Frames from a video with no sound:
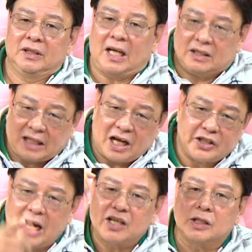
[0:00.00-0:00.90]
它打
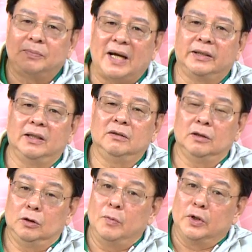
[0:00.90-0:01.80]
下来四百点，
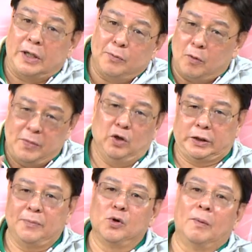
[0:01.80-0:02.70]
有没有跌破？没有
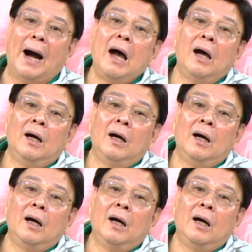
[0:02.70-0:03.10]
跌破嘛？